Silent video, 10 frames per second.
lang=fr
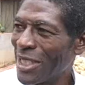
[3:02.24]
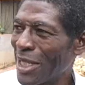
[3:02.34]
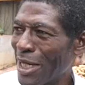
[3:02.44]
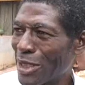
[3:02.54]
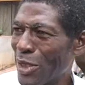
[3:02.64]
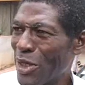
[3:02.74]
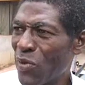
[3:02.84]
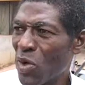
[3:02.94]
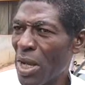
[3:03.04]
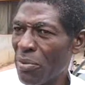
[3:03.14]
dire à ce
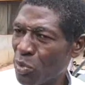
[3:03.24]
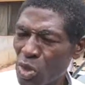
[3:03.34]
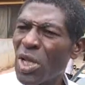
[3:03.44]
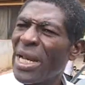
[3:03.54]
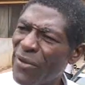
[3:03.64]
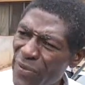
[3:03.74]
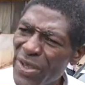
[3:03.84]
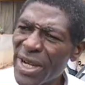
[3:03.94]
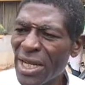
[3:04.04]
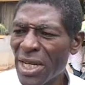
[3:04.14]
niveau-là, puisque la
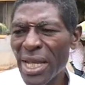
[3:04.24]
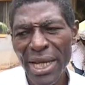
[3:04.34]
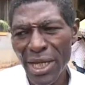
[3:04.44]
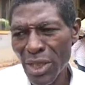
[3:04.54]
vérité,